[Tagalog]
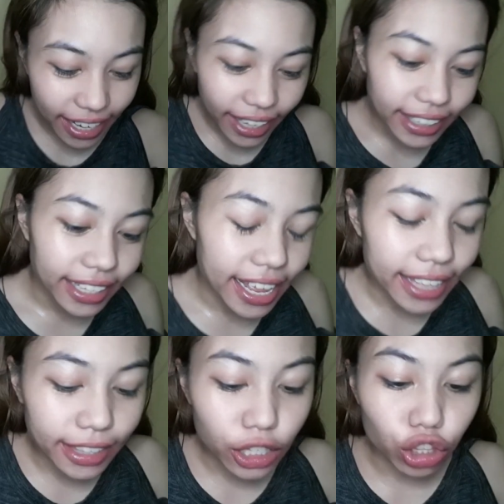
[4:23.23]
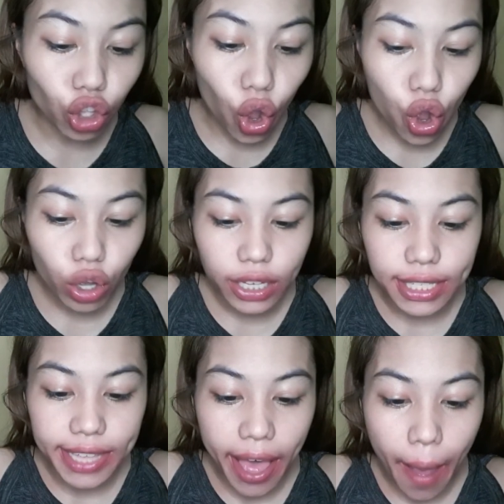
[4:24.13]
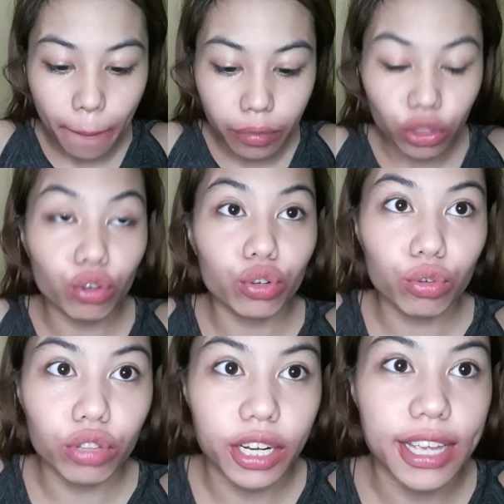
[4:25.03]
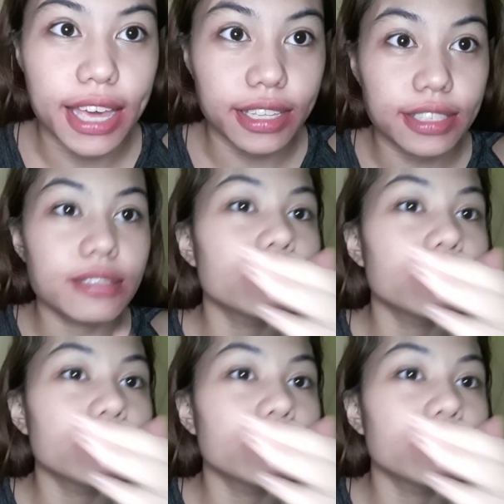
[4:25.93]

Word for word: try na natin tong isa. Tong ruler guys.